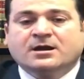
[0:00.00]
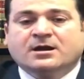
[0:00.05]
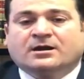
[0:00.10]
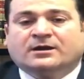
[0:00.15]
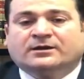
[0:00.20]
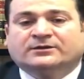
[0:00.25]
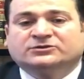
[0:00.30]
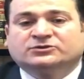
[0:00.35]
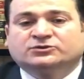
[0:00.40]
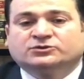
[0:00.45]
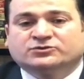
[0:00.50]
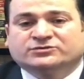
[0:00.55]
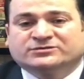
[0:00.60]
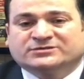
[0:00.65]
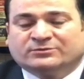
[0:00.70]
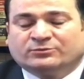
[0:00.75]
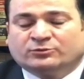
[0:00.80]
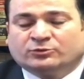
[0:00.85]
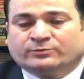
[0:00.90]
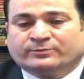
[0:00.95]
New
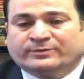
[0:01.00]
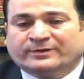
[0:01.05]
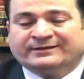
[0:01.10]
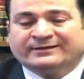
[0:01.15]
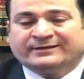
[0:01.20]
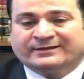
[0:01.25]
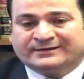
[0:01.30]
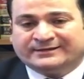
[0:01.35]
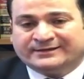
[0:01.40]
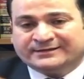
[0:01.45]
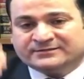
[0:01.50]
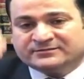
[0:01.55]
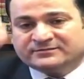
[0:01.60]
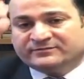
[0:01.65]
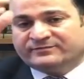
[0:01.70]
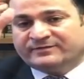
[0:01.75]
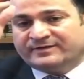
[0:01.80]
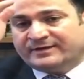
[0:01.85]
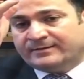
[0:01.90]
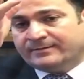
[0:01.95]
Jersey de büyük bir eyalet
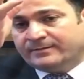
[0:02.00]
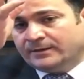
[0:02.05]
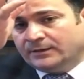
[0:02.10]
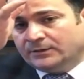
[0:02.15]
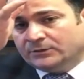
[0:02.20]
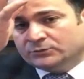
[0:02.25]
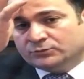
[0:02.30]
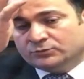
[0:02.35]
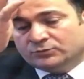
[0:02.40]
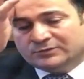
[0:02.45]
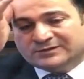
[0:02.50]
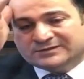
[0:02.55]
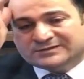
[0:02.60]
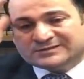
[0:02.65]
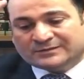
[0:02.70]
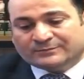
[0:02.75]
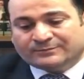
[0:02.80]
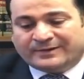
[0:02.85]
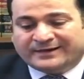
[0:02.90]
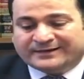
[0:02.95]
ve
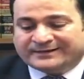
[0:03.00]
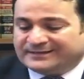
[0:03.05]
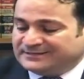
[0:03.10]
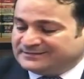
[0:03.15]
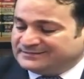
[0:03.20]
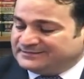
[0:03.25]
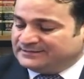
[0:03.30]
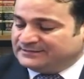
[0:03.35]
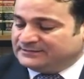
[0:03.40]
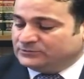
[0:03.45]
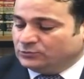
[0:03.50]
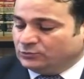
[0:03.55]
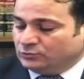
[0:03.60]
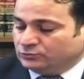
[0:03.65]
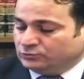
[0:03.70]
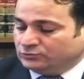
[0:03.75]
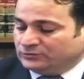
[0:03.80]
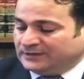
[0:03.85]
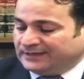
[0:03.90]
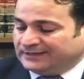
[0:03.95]
dolayısıyla merkezlerin
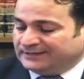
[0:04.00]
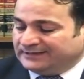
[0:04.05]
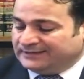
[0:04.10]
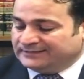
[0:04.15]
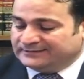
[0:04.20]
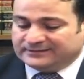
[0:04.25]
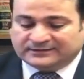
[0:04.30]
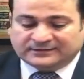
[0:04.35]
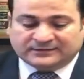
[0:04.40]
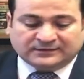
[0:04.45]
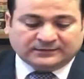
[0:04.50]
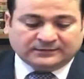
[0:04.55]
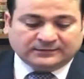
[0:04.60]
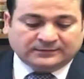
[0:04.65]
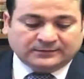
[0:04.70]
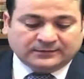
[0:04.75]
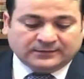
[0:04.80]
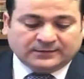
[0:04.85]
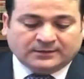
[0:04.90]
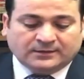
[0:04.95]
olduğu
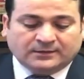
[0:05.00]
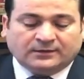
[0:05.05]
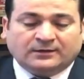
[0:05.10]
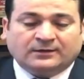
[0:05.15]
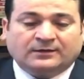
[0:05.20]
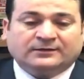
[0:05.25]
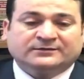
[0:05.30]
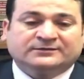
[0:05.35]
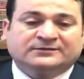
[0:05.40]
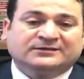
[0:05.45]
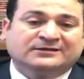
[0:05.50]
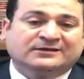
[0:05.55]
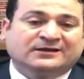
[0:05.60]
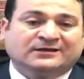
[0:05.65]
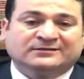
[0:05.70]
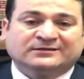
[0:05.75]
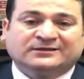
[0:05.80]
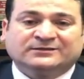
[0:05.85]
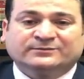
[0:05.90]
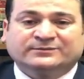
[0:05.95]
yerlerdeki
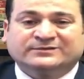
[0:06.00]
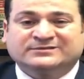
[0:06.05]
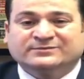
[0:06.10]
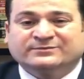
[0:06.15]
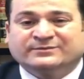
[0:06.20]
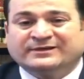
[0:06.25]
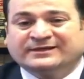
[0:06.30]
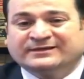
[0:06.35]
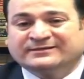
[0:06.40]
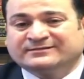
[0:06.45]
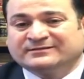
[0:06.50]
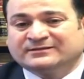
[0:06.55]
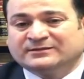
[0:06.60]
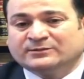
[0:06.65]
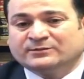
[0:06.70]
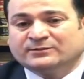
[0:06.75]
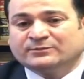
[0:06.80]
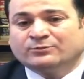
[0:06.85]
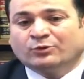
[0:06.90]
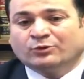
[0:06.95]
kiralar mesela Manhattan
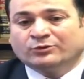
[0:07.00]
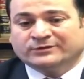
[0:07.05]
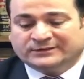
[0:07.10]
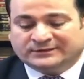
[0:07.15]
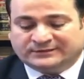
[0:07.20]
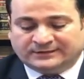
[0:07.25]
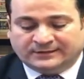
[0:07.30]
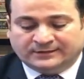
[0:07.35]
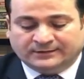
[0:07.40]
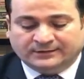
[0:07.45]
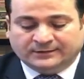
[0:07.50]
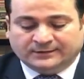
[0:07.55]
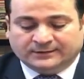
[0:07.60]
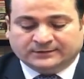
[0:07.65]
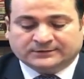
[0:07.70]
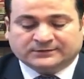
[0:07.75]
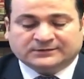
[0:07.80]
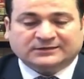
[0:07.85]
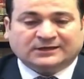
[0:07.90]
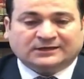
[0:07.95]
gibi bir bölgede
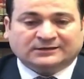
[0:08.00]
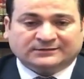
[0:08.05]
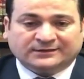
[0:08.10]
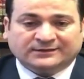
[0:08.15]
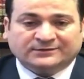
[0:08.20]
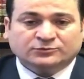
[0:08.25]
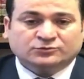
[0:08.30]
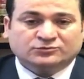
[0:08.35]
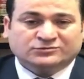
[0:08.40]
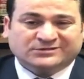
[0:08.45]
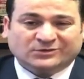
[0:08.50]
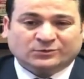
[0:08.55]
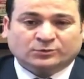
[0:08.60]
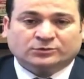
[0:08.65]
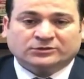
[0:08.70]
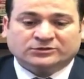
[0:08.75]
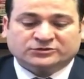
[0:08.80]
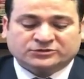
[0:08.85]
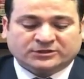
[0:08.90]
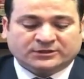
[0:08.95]
kiralar yüksek
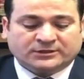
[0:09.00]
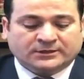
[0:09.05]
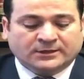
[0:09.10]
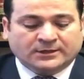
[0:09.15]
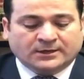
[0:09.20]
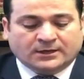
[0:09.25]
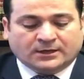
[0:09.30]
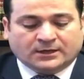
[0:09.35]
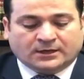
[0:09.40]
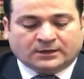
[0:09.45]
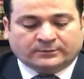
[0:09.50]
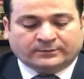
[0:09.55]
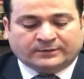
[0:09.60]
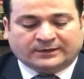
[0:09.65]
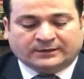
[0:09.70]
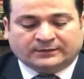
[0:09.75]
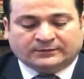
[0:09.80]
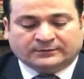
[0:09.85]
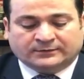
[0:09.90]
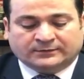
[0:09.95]
olacak.
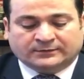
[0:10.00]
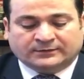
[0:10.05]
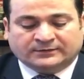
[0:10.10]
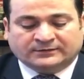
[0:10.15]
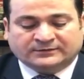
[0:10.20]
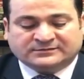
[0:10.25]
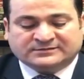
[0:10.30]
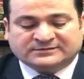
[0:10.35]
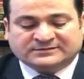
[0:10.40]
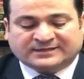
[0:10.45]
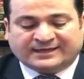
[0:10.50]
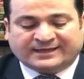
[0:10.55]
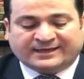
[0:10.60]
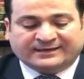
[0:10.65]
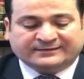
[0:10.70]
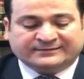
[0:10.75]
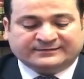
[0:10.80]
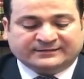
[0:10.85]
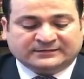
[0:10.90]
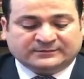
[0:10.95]
Ama e, siz
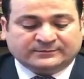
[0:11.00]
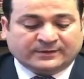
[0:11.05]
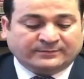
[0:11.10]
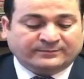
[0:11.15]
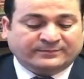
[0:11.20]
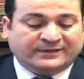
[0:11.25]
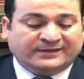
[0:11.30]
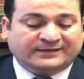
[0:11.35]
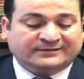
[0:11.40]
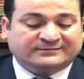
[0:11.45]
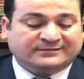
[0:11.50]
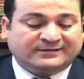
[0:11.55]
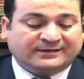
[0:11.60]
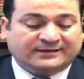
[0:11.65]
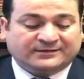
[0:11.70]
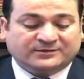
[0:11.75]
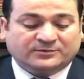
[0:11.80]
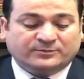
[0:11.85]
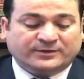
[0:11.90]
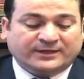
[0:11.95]
eğer diyelim ben Manhattan'a
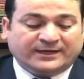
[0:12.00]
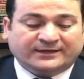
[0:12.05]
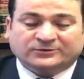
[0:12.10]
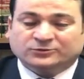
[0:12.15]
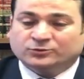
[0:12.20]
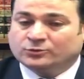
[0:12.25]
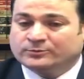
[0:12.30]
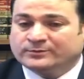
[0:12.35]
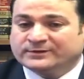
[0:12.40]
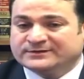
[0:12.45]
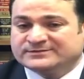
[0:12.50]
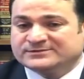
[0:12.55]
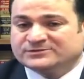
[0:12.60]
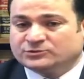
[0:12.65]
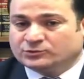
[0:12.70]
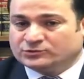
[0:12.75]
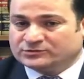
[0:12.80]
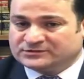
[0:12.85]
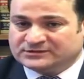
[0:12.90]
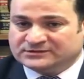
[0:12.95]
yakın bir yerde olmak
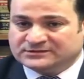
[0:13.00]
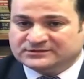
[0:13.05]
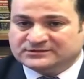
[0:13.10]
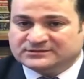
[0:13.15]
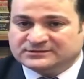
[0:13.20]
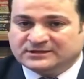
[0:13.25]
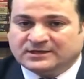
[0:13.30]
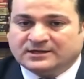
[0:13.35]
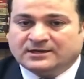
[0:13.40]
istiyorsanız